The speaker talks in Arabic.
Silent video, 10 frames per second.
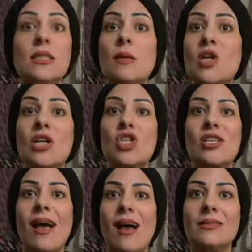سعد ده ما
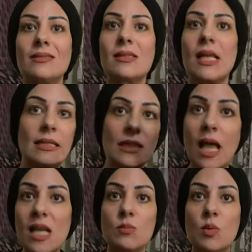كانش سعد سعد
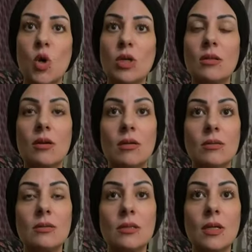اتلحس من
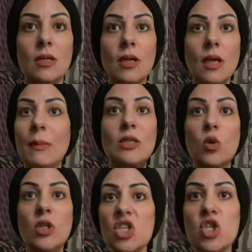المخدرات ما
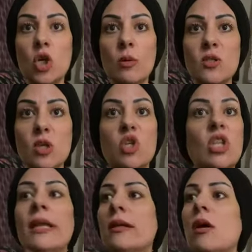تقوليش اللي هو ما
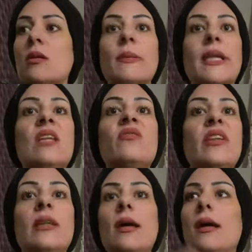بيشربش طالع النهارده بيتكلم
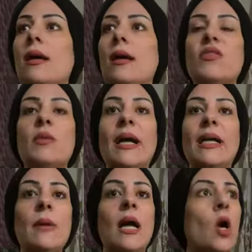في في
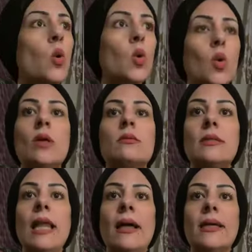المحكمه
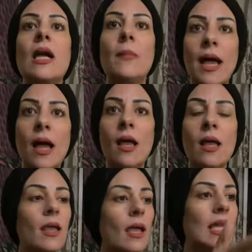لا يا
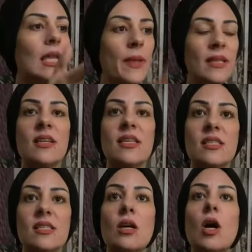جماعه اللي
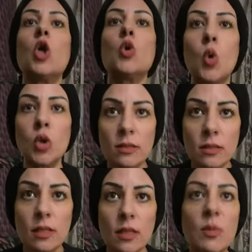بيدرس قانون
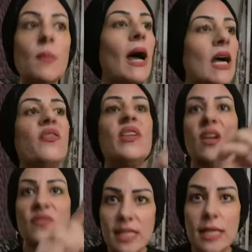بيبقى عارف
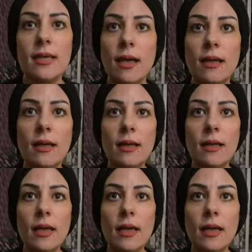النفسيه